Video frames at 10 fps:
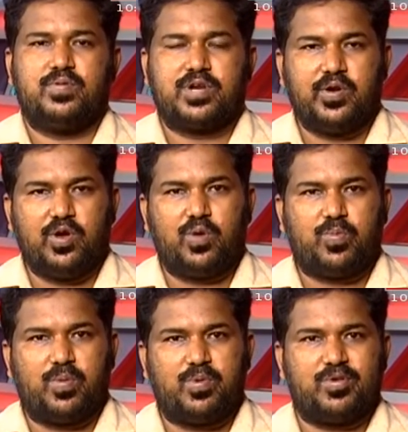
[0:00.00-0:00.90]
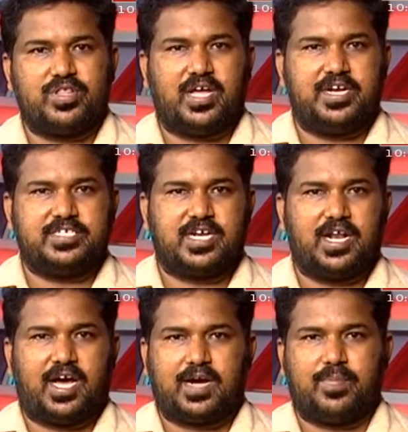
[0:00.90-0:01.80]
ரெனியூவல் போகும்போது மட்டும் தான்
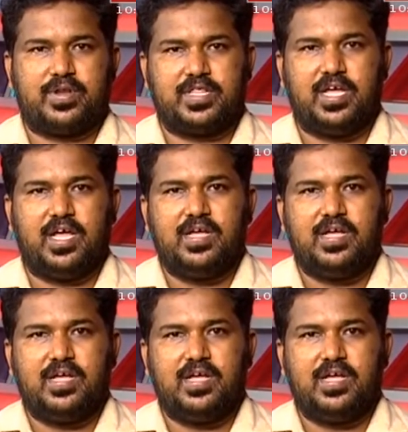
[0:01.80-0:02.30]
டிஜிட்டல் ஆக்கப்படுது